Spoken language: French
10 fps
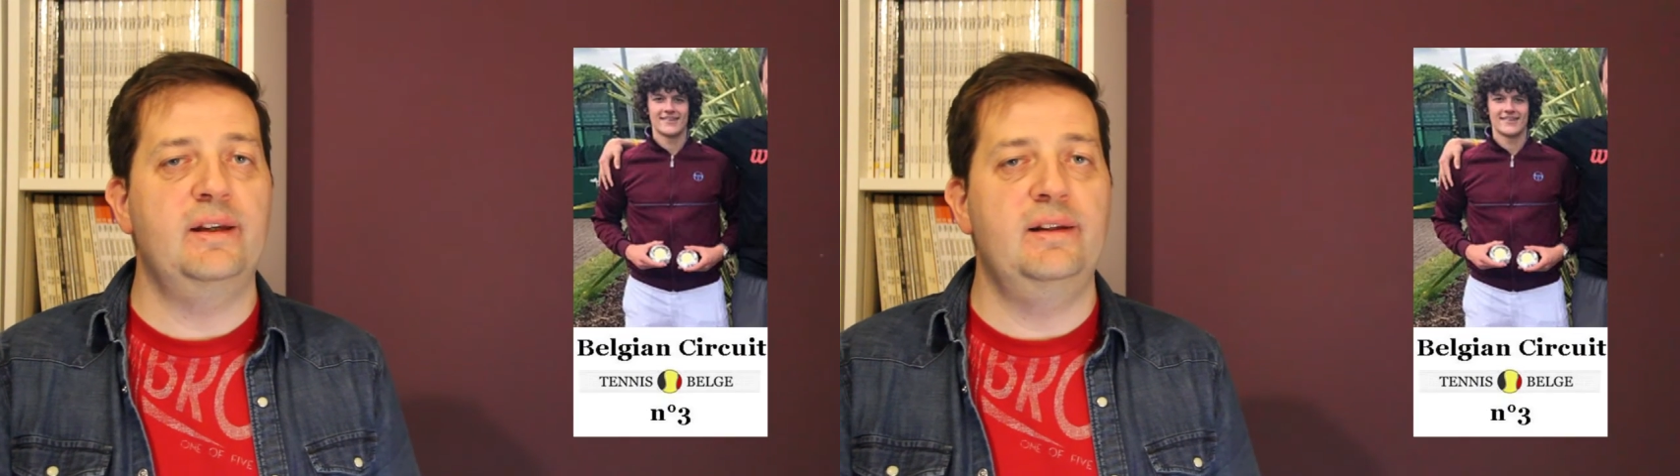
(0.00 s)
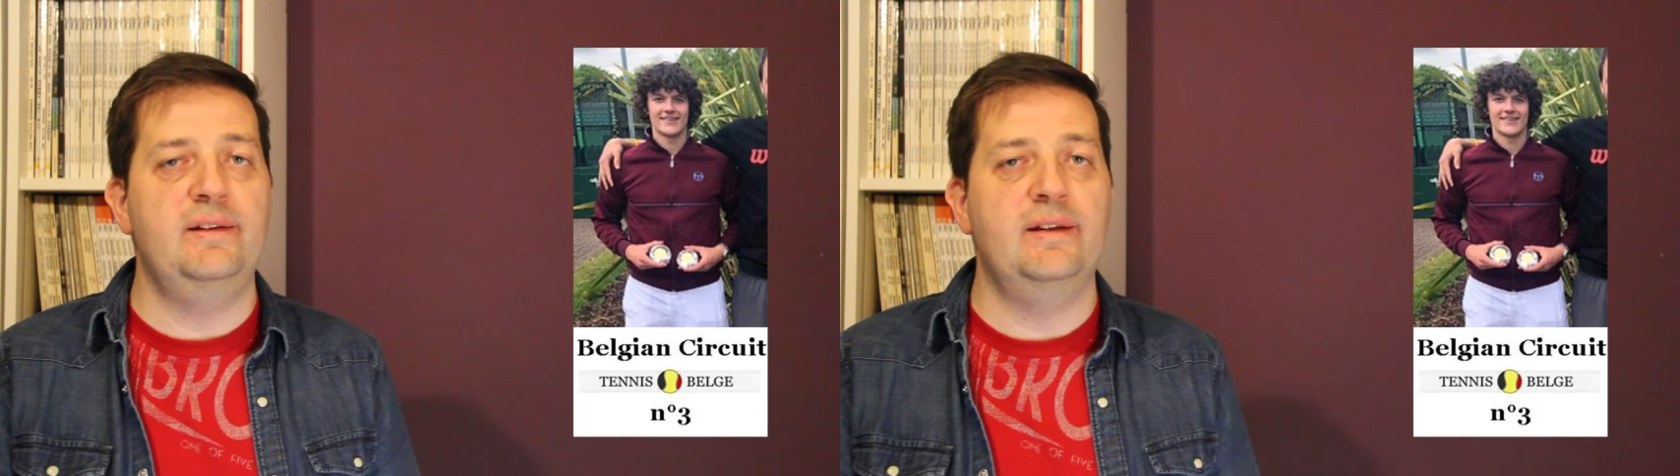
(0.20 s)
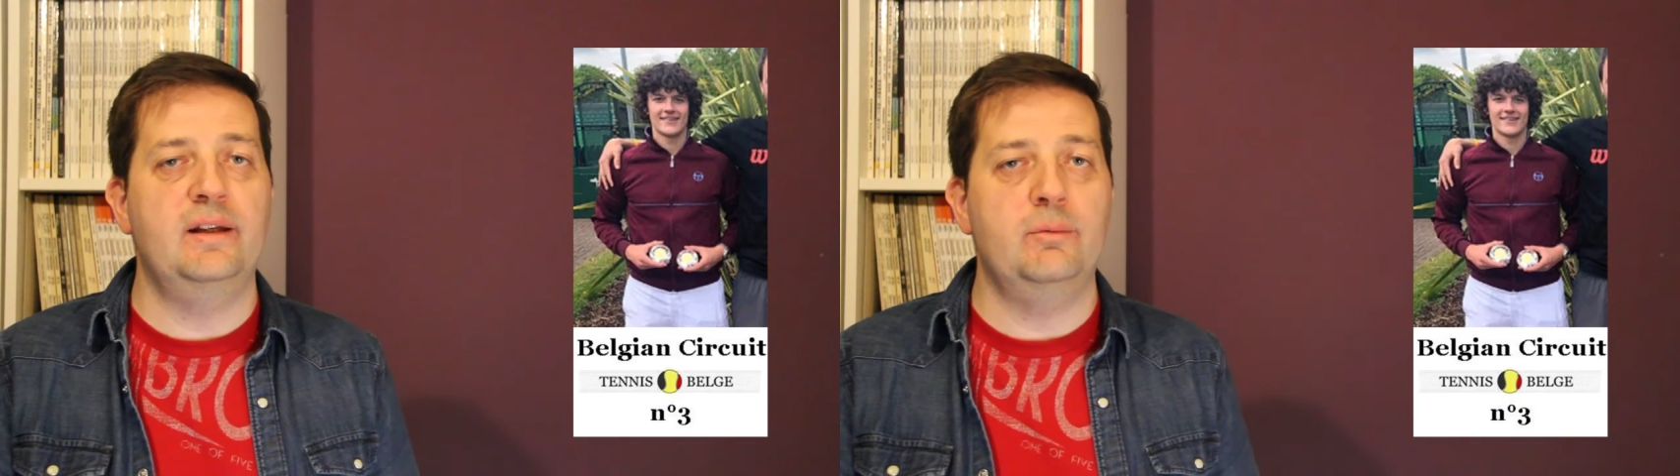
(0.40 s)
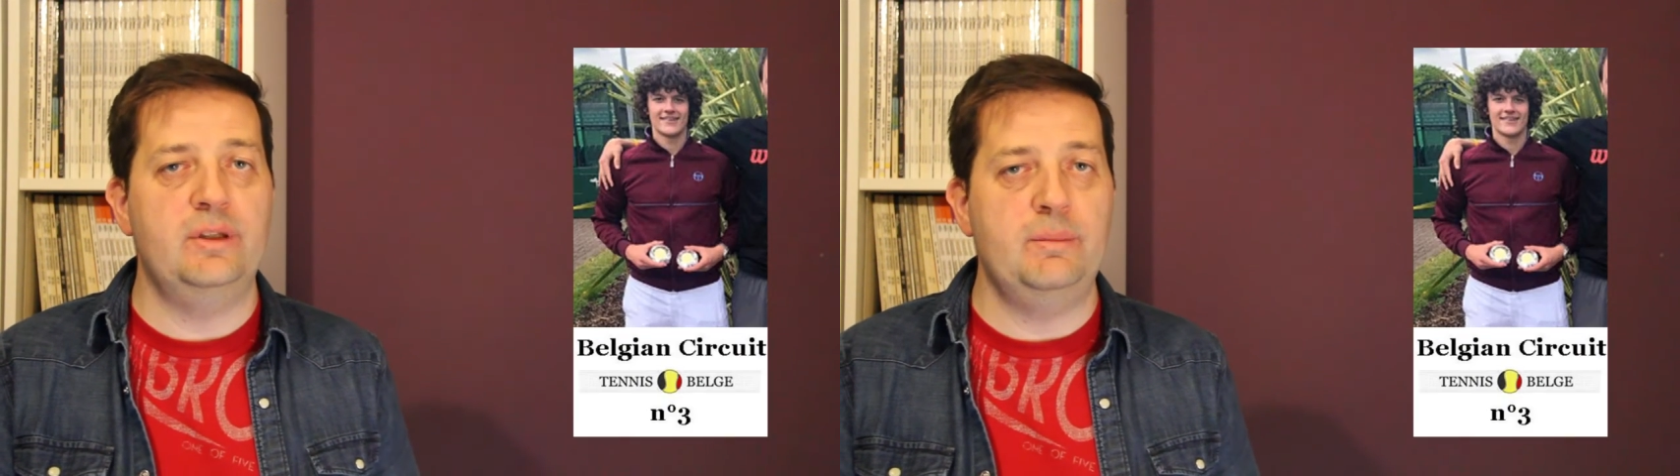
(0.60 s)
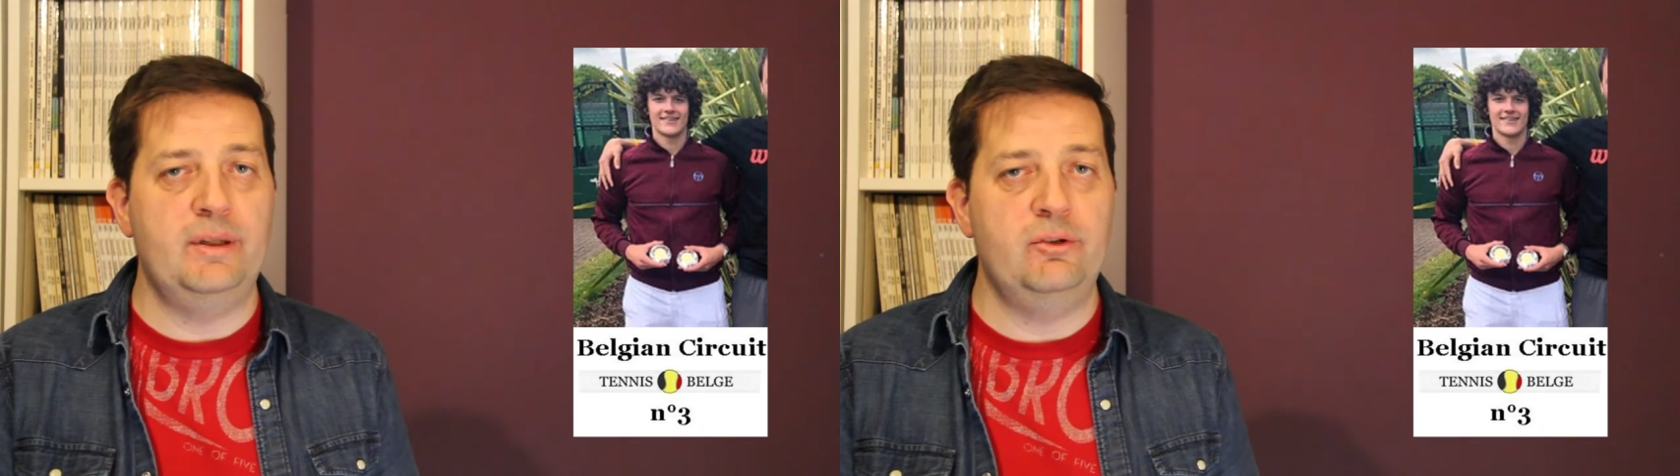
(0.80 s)
réalise également
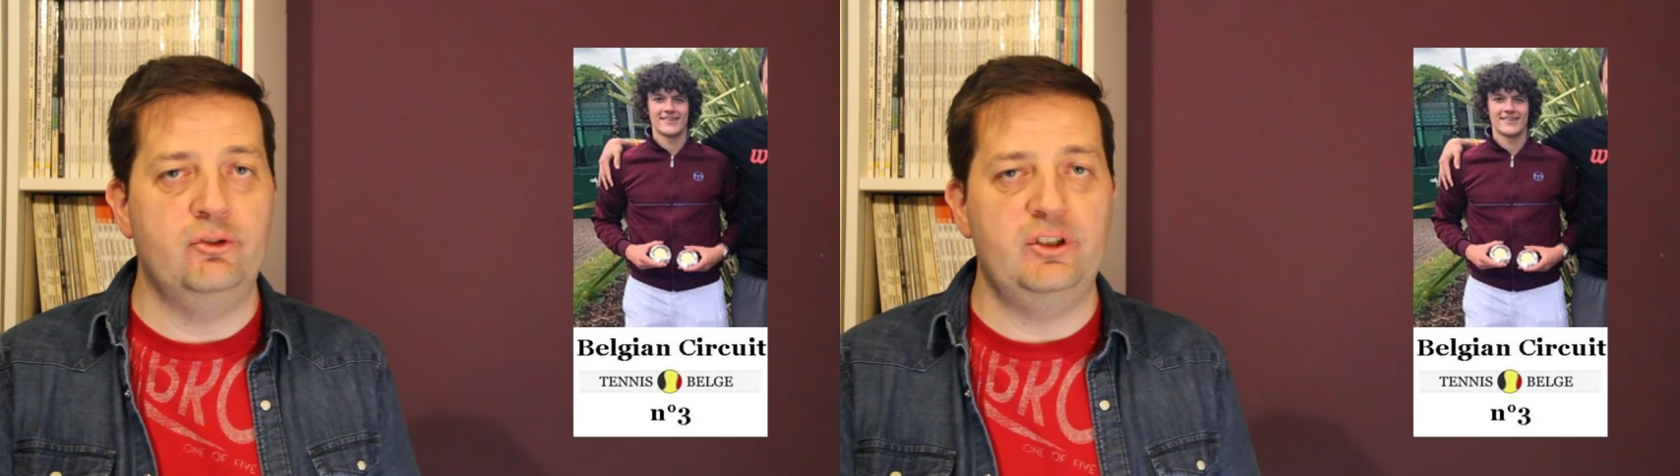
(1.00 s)
des pas de